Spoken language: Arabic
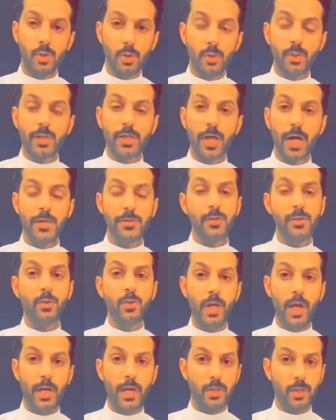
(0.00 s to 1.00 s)
يقول كان
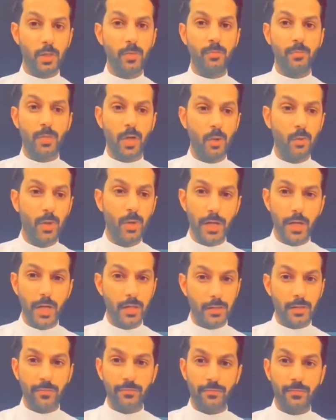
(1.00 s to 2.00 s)
يقول حق أمه
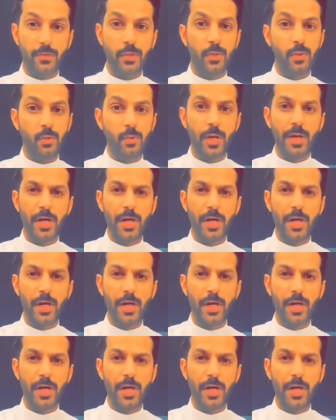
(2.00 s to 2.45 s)
وأنا أطفيه